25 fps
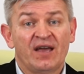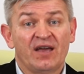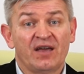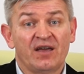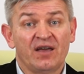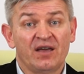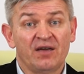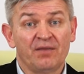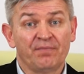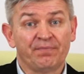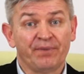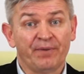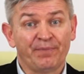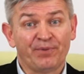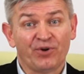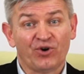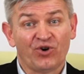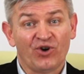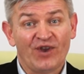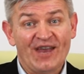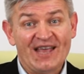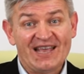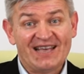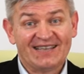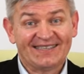Y, bo
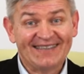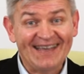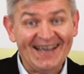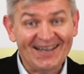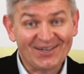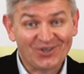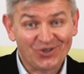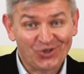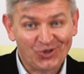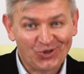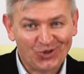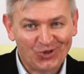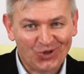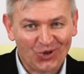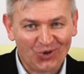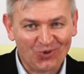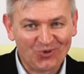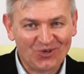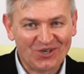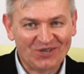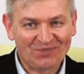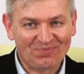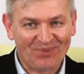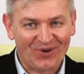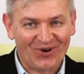pokolenie Z to
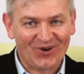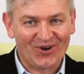już jest